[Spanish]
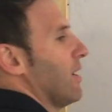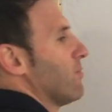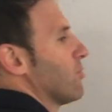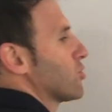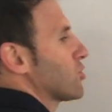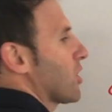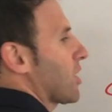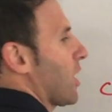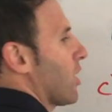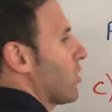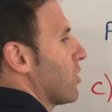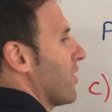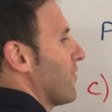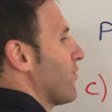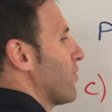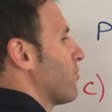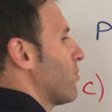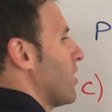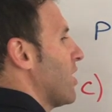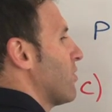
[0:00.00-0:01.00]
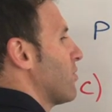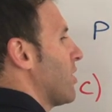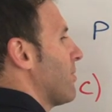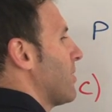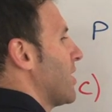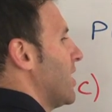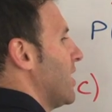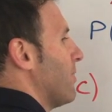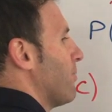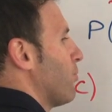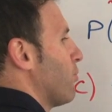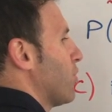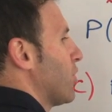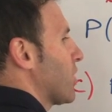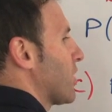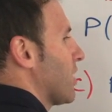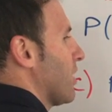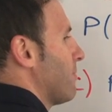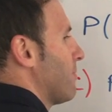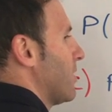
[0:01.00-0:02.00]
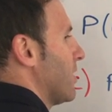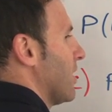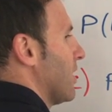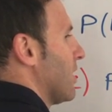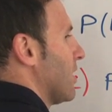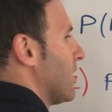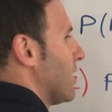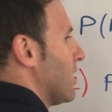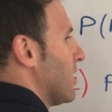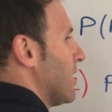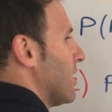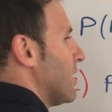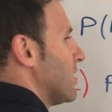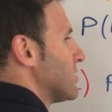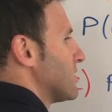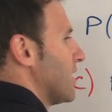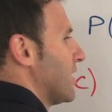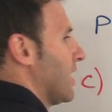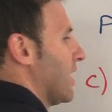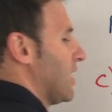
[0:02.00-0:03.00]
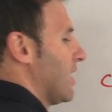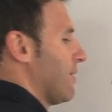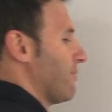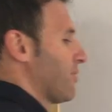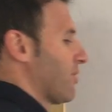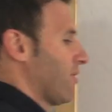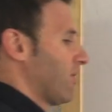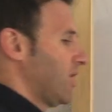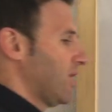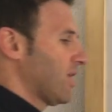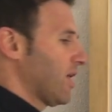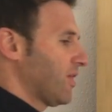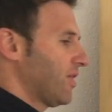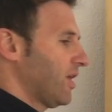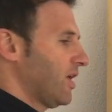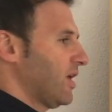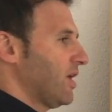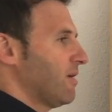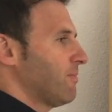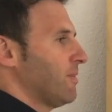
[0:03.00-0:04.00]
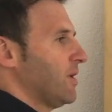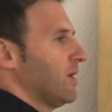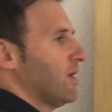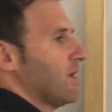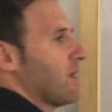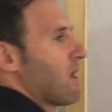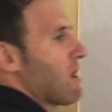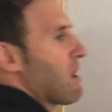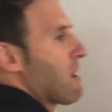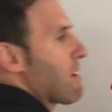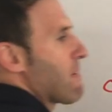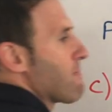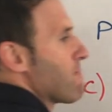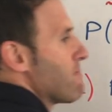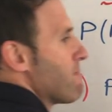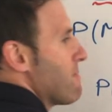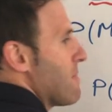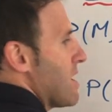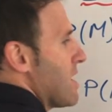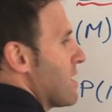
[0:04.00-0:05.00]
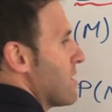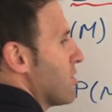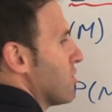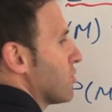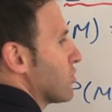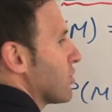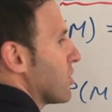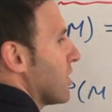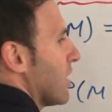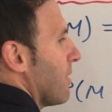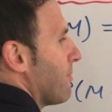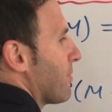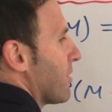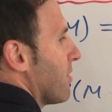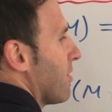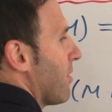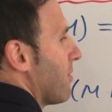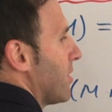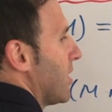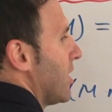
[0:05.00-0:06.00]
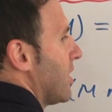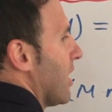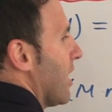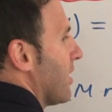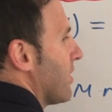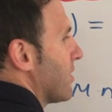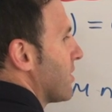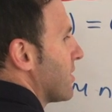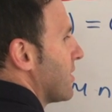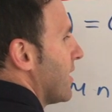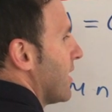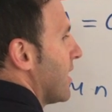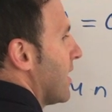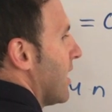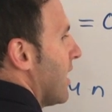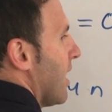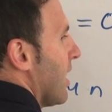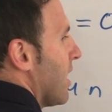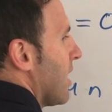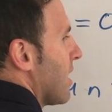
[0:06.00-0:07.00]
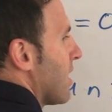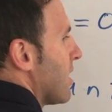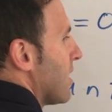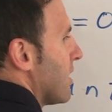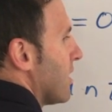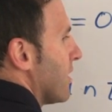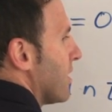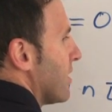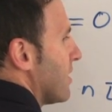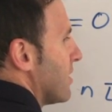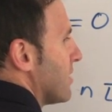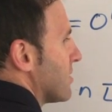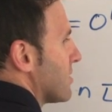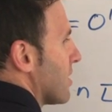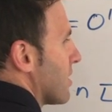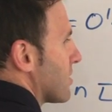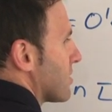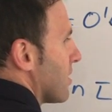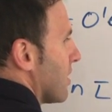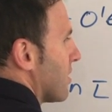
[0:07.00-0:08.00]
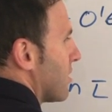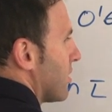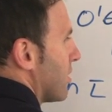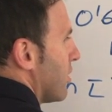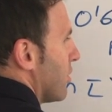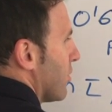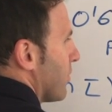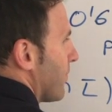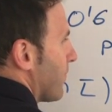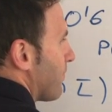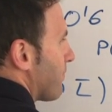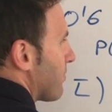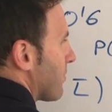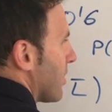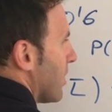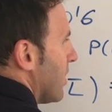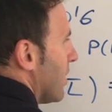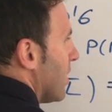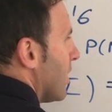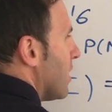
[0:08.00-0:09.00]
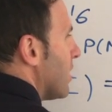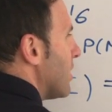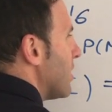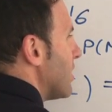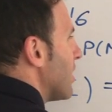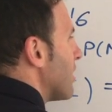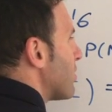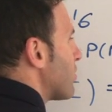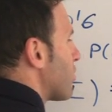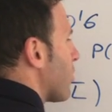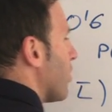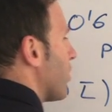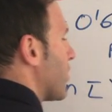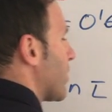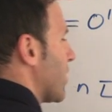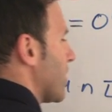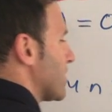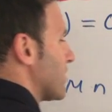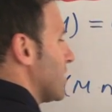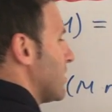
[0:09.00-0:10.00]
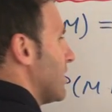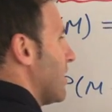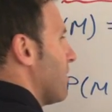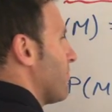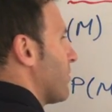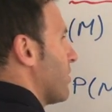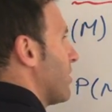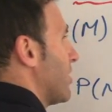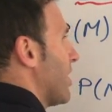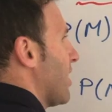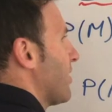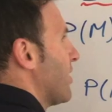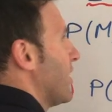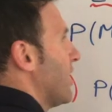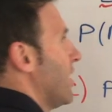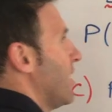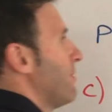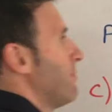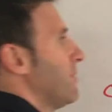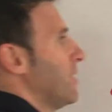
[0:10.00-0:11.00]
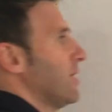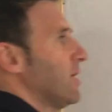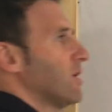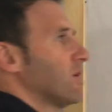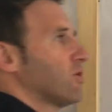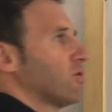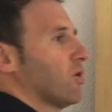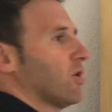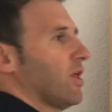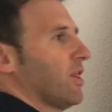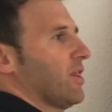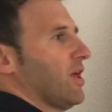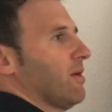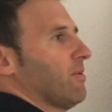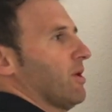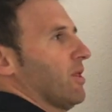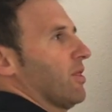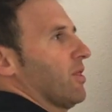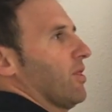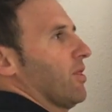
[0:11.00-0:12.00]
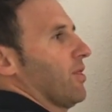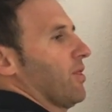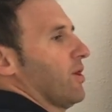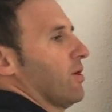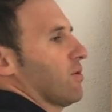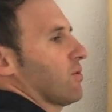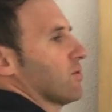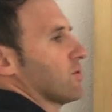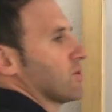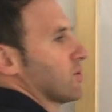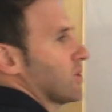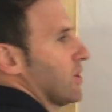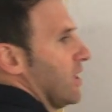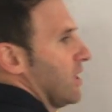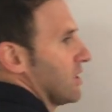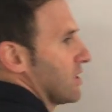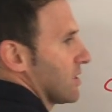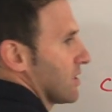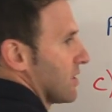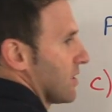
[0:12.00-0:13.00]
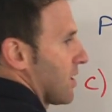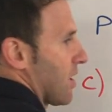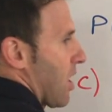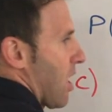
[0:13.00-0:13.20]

hemos sacado la fórmula de una manera muy rápida. Sería la probabilidad de m menos la probabilidad de la intersección. Y entonces, la probabilidad de m nos la daban, 0,6